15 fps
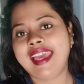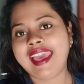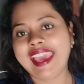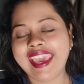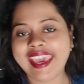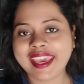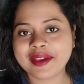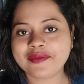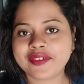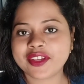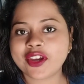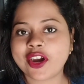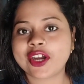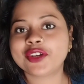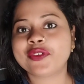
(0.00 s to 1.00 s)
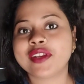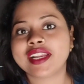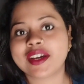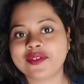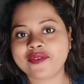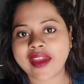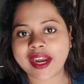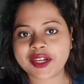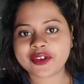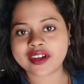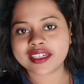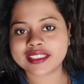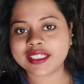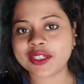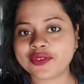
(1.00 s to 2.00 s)
হে এভরিওয়ান ওয়েলকাম ব্যাক টু
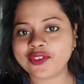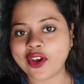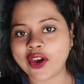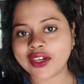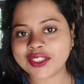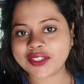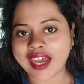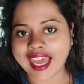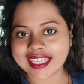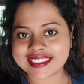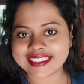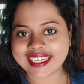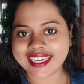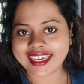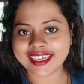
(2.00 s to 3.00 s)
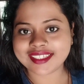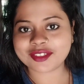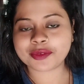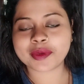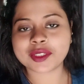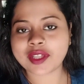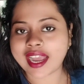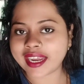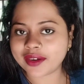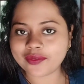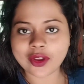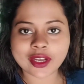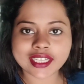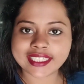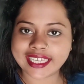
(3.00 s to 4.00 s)
আনাদার ব্লগ তো আজকে তোমরা তো আগের
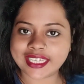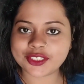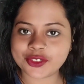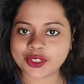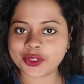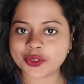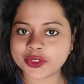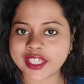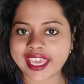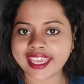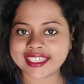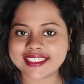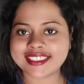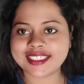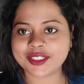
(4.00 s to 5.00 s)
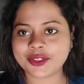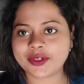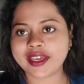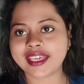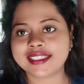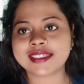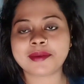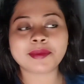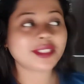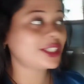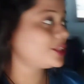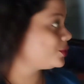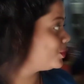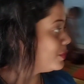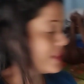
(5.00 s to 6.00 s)
ব্লগে দেখেছো কি কোথায় এসেছি তো এই যে আমাদের
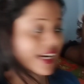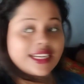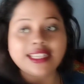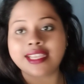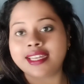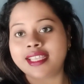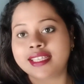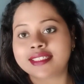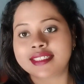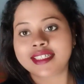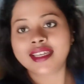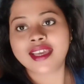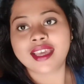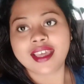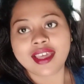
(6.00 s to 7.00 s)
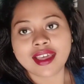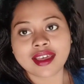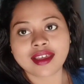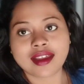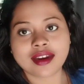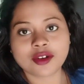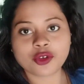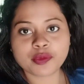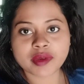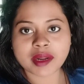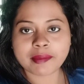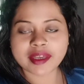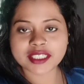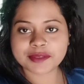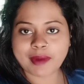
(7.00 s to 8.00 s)
রুমটা নিয়ে নিয়েছি রুমটা
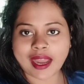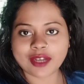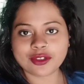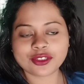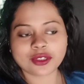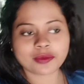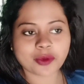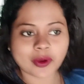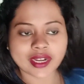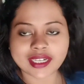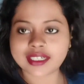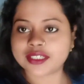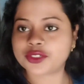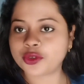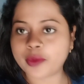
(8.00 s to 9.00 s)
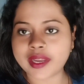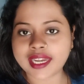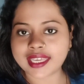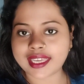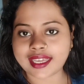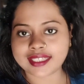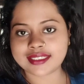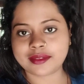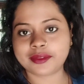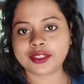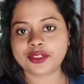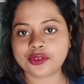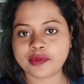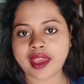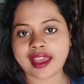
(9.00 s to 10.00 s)
বেশ ভালো তবে অনেকটা সময় লেগে গেছে আমাদের
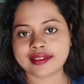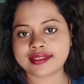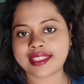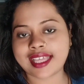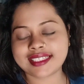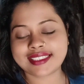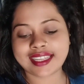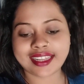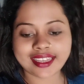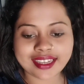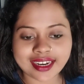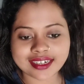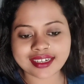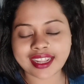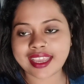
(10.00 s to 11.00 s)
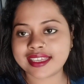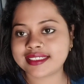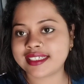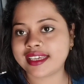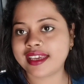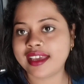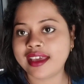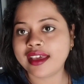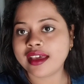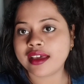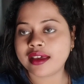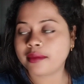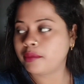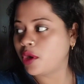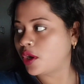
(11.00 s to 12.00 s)
রুমে আস্তে আস্তে আর এইখানটায় এসে
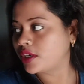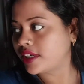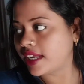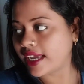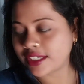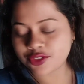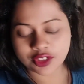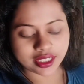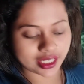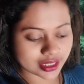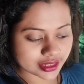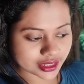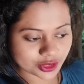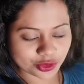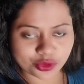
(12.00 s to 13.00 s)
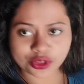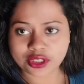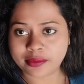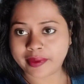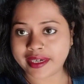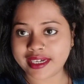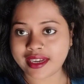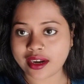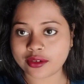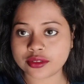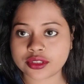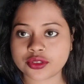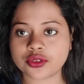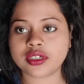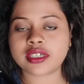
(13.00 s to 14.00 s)
ব্লগটা অ্যাকচুয়ালি কন্টিনিউ করতে পারিনি কারণ
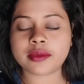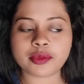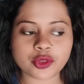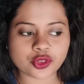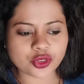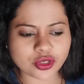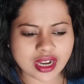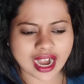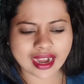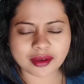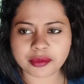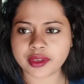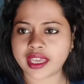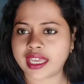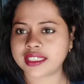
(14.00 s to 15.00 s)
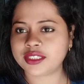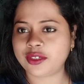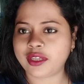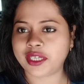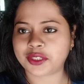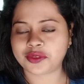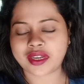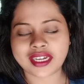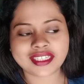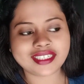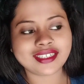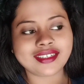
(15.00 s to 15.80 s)
হচ্ছে শরীরটা প্রচণ্ড খারাপ হয়ে গেছিলো একটুখানি